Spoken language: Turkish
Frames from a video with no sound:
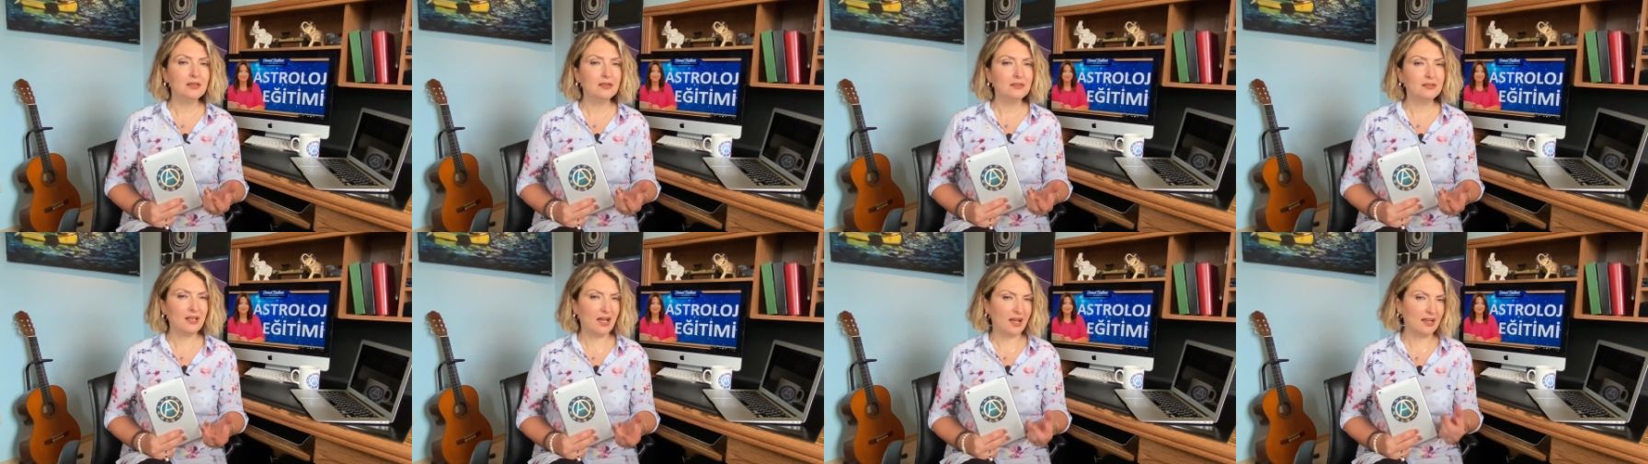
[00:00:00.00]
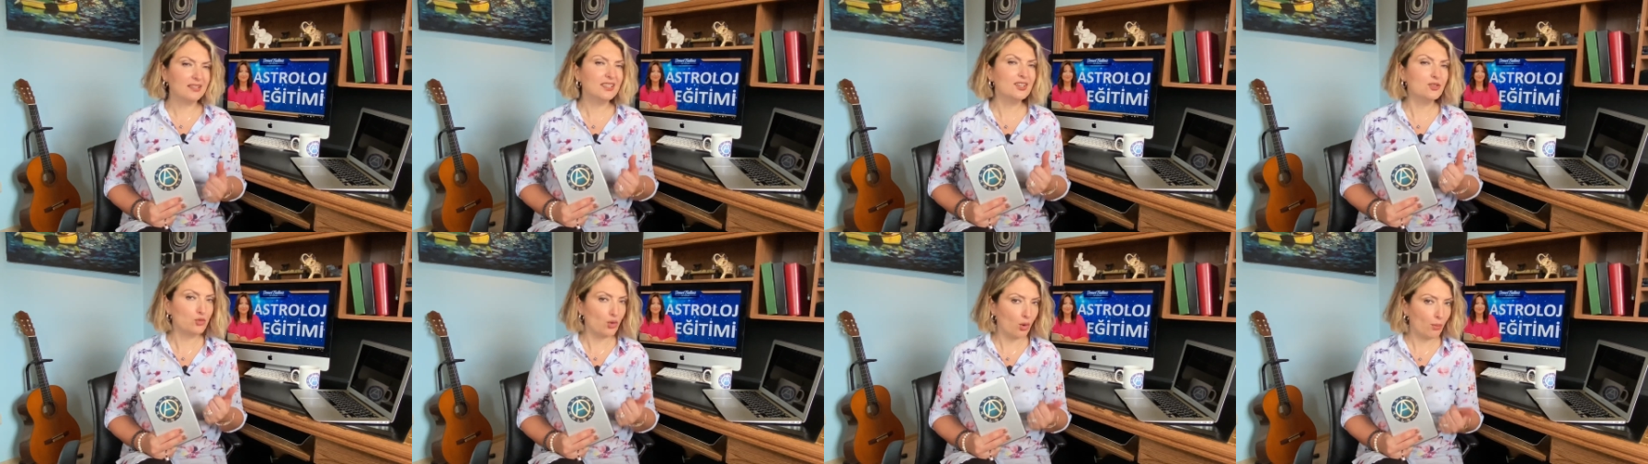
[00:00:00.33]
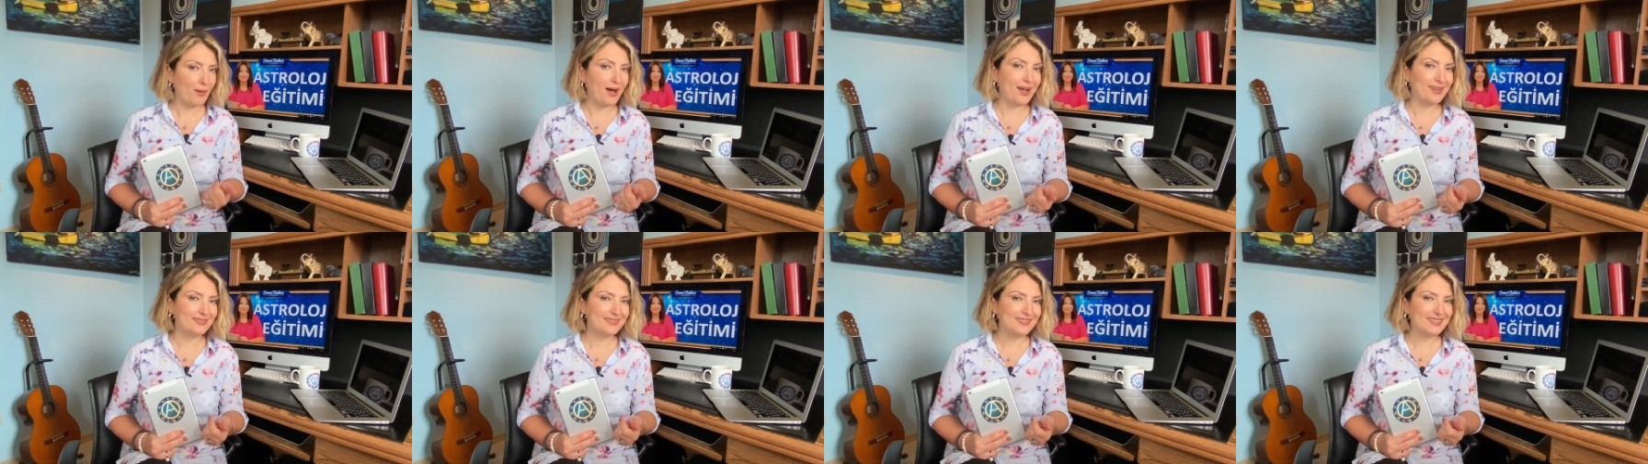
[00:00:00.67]
Daha da
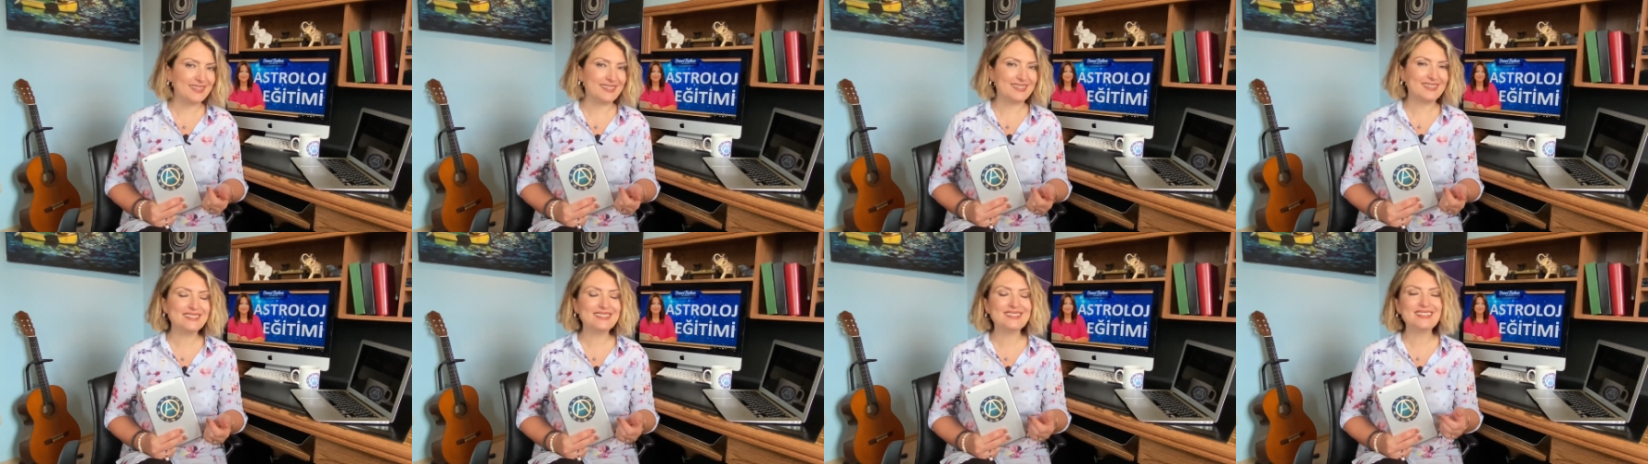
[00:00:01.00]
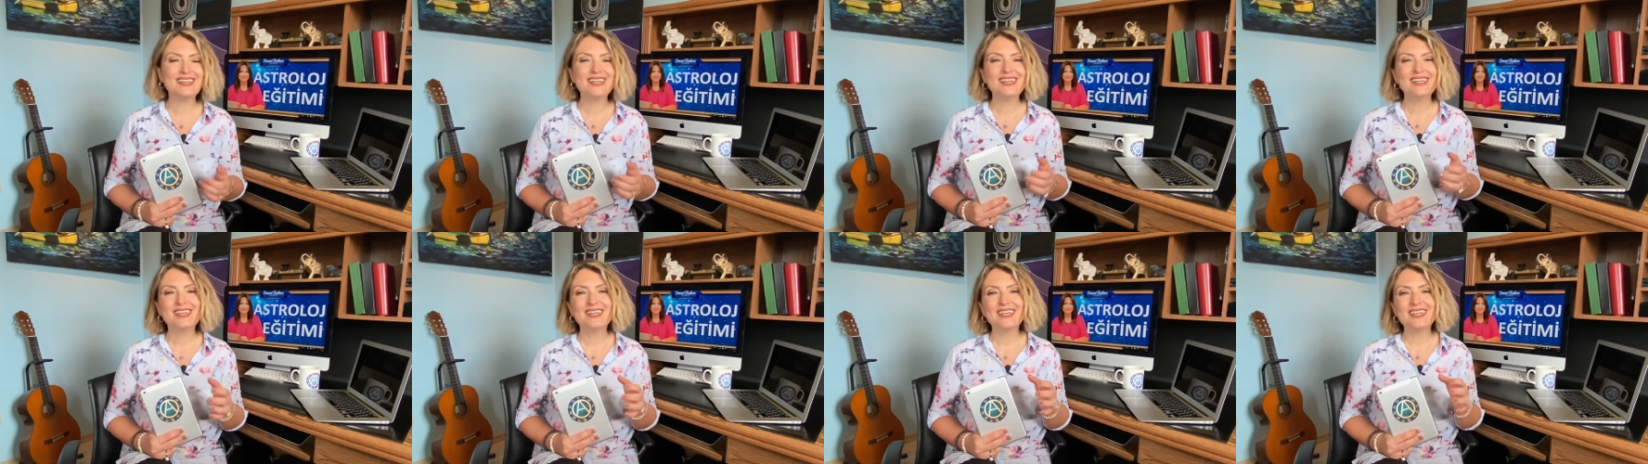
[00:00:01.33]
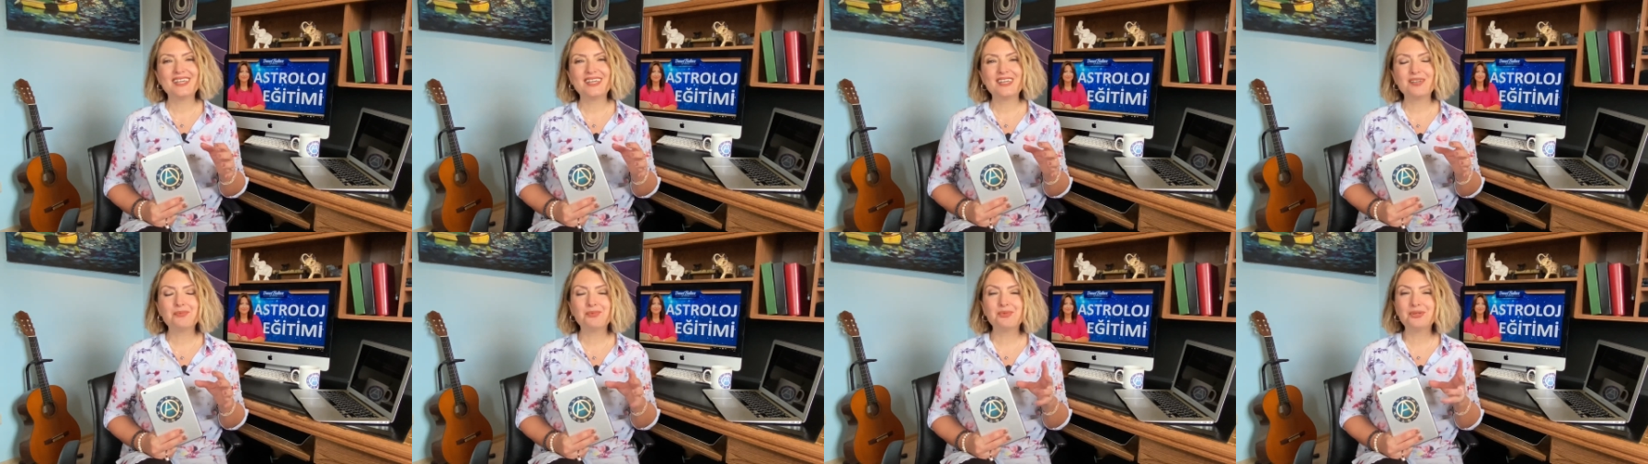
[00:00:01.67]
romantiyiz.
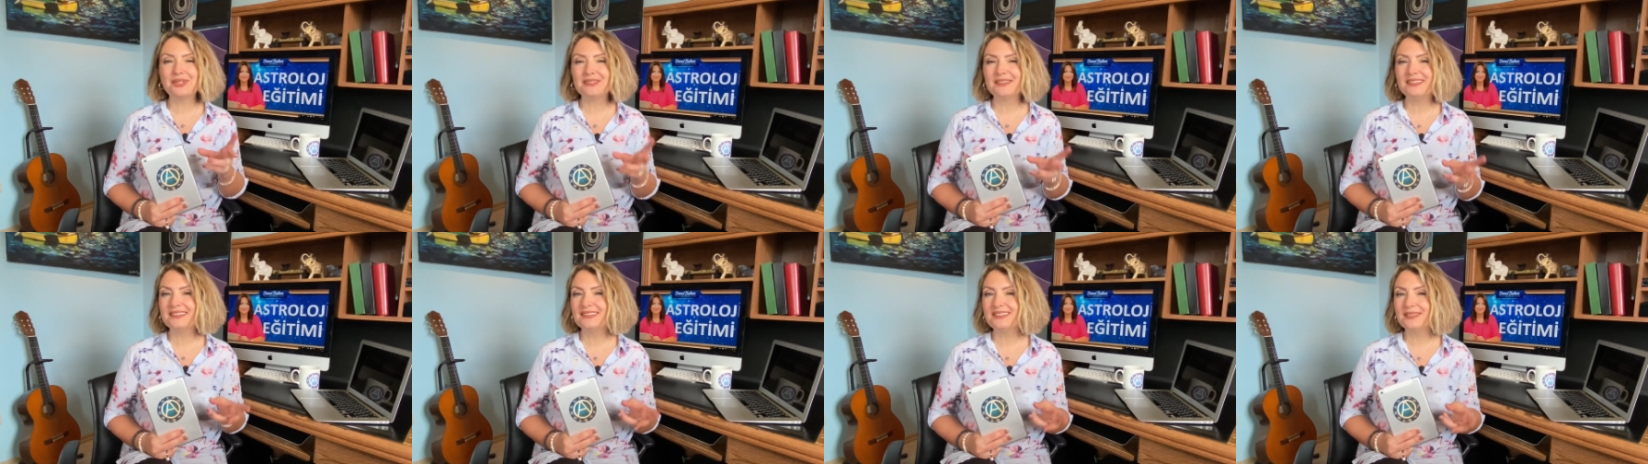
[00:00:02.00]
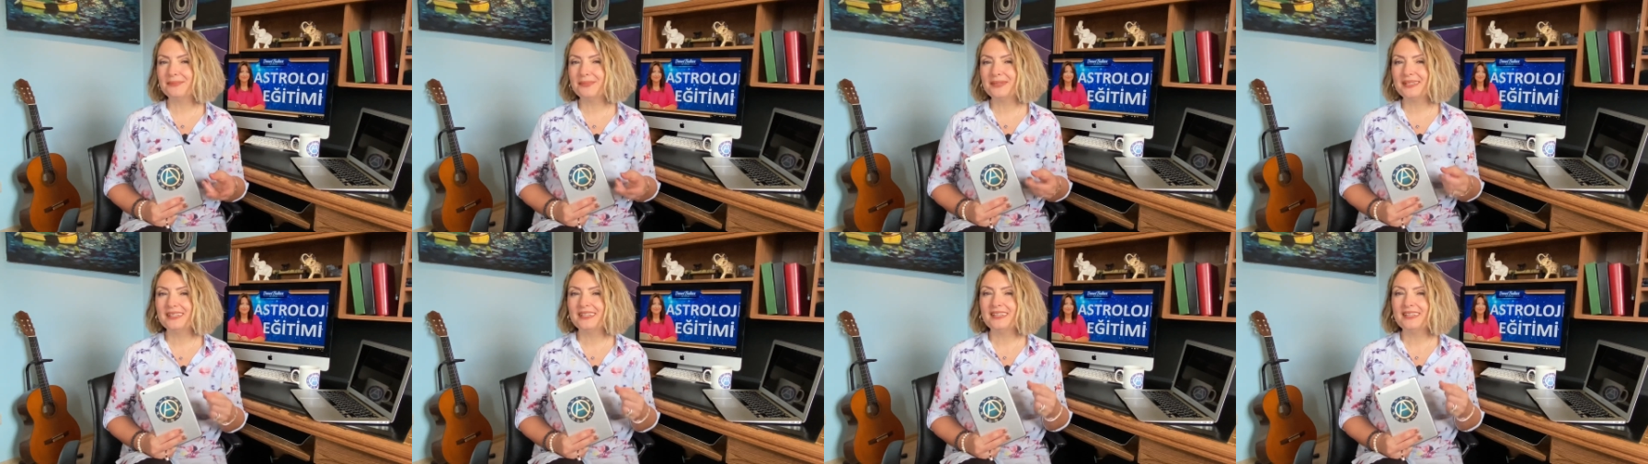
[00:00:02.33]
E, burada tabii